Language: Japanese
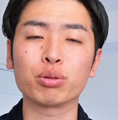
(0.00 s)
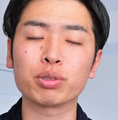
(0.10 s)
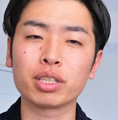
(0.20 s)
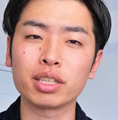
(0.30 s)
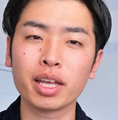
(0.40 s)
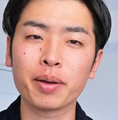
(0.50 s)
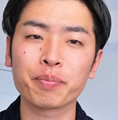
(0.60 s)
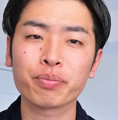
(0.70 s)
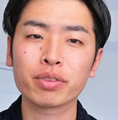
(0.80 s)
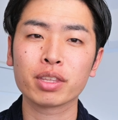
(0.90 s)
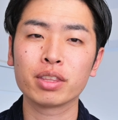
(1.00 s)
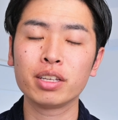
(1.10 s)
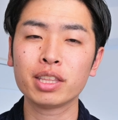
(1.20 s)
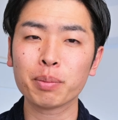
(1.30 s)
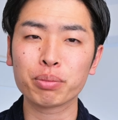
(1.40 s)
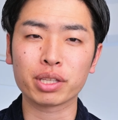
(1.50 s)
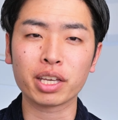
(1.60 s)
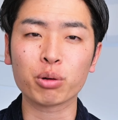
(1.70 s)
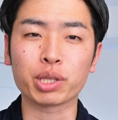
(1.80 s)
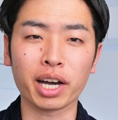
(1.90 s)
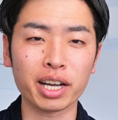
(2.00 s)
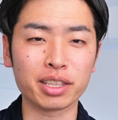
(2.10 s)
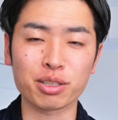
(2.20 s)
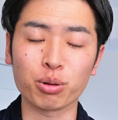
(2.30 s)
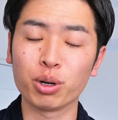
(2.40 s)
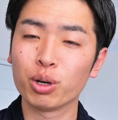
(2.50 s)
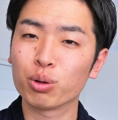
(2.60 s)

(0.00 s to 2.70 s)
思っていて、D タップって結構高いんですよ。